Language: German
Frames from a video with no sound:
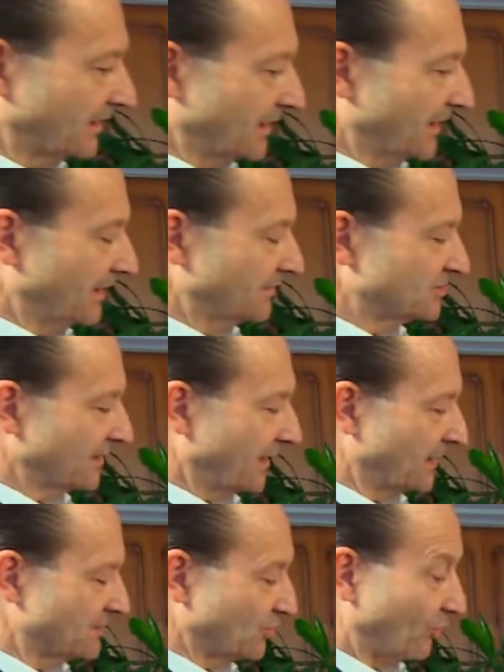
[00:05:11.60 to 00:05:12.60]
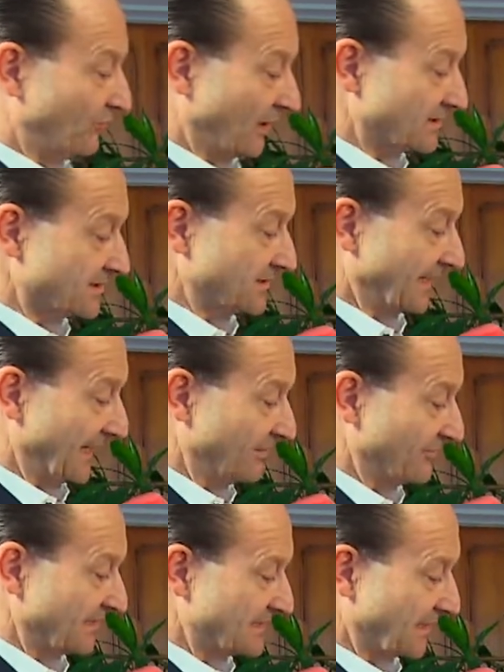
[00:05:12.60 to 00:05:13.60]
äh, zu der so umfassenden
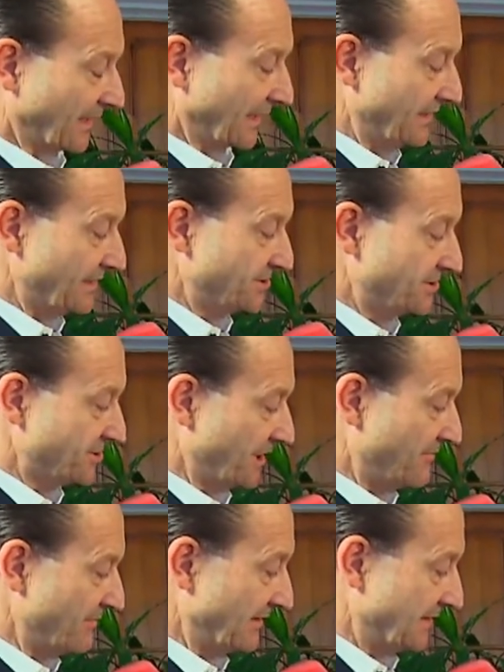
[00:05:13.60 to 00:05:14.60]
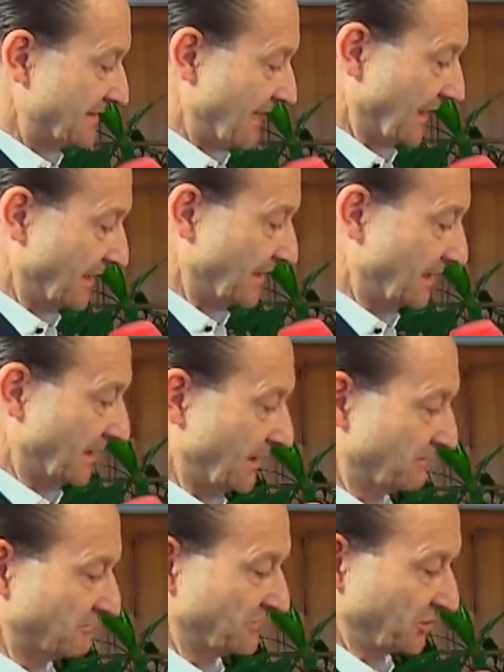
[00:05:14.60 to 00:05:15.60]
Hilfe gibt's auch kritische Stimmen, die sagen,
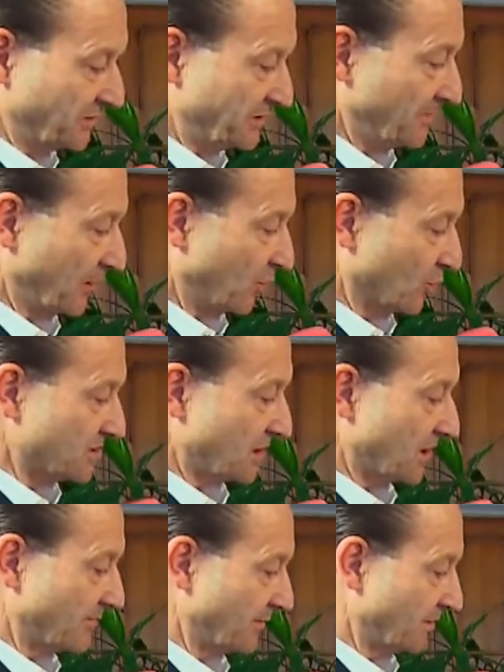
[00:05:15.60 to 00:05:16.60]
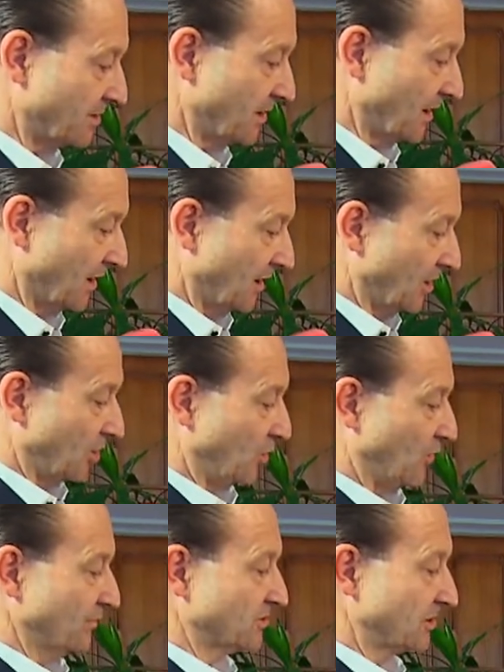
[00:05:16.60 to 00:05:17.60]
äh, zum Beispiel Kurzarbeit
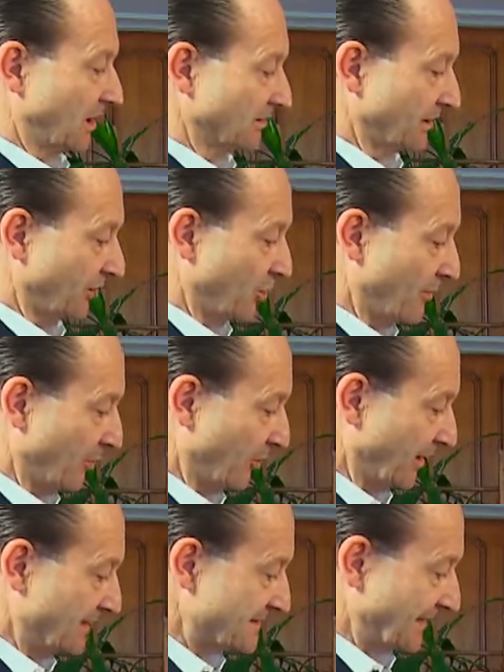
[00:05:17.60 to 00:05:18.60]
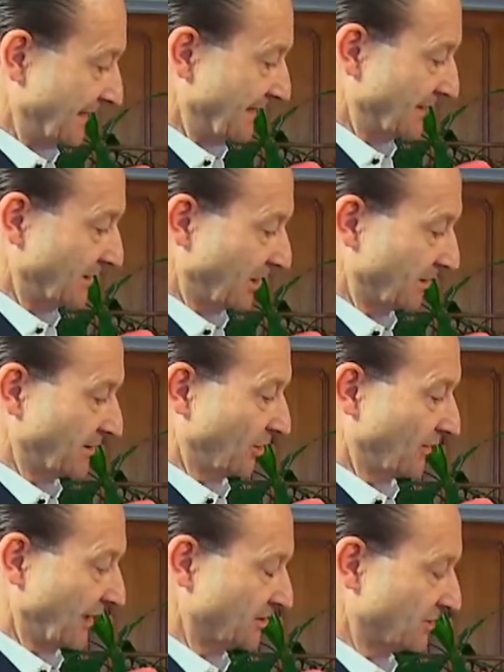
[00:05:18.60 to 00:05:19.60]
und staatliche Überbrückungskredit halten
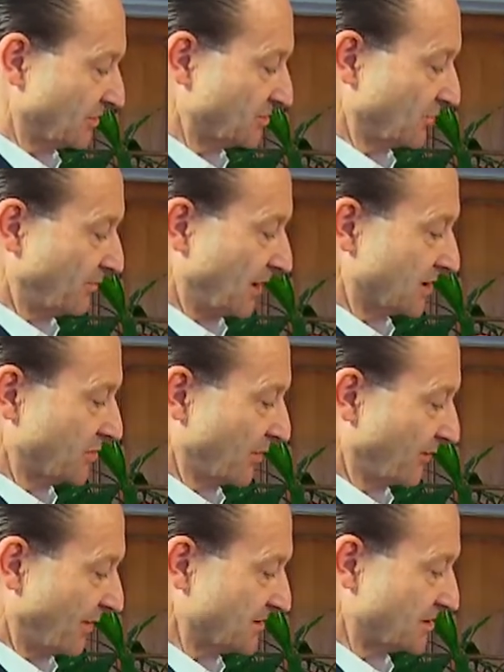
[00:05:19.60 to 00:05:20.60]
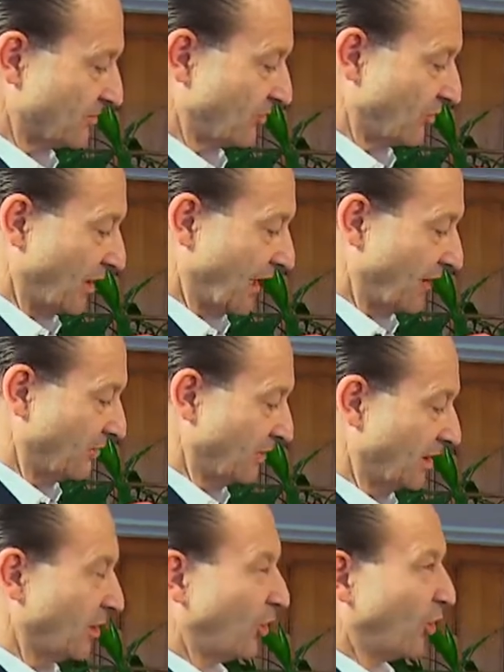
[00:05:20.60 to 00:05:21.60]
aber Restaurants und Bars über Wasser, die auch
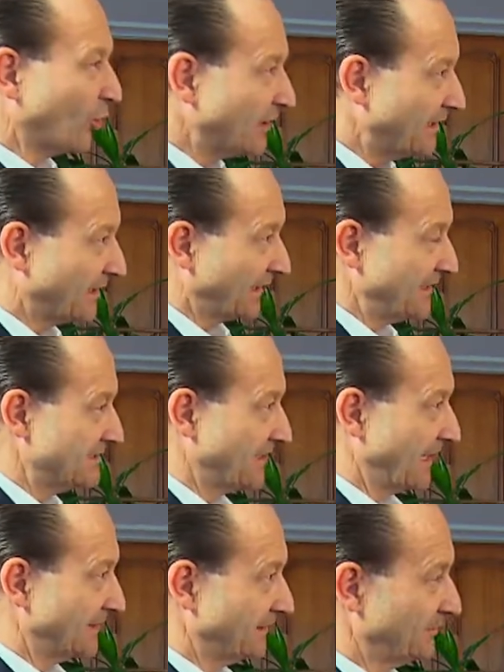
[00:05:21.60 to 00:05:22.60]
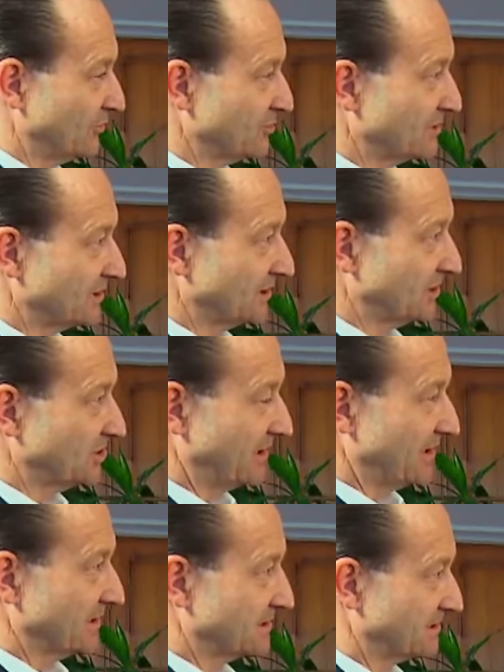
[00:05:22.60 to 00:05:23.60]
ohne Krise hätten müssen
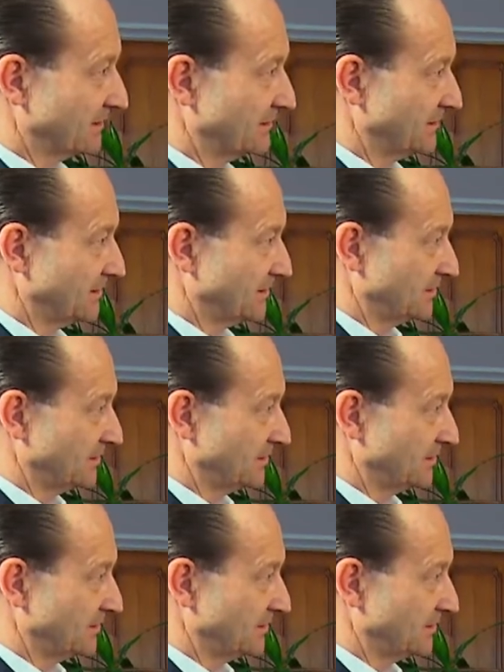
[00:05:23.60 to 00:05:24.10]
schließen müssen.